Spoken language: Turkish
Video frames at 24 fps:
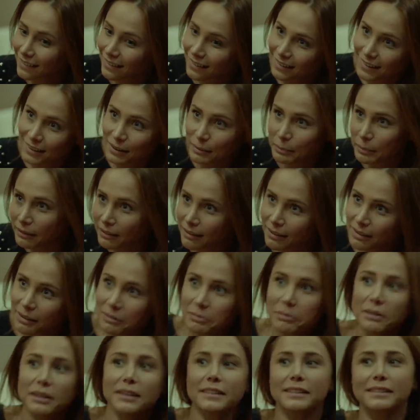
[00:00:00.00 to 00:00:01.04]
Hadi
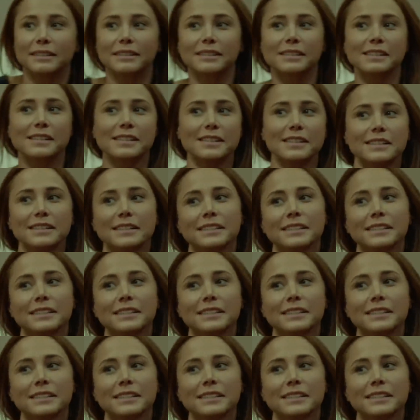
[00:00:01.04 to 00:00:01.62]
bakalım hayırlısı.